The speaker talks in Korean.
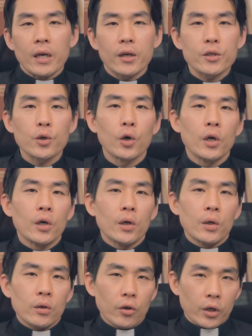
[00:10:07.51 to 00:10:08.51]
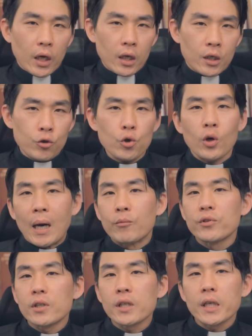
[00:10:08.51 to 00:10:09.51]
그래서 그렇게 귀족
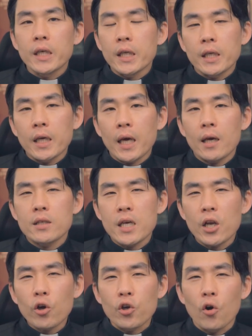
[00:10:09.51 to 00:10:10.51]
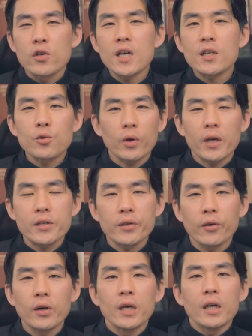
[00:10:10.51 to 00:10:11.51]
가문들끼리의 세력 경쟁
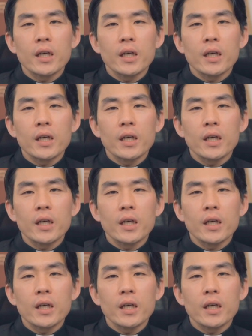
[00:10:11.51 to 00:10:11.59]
속에서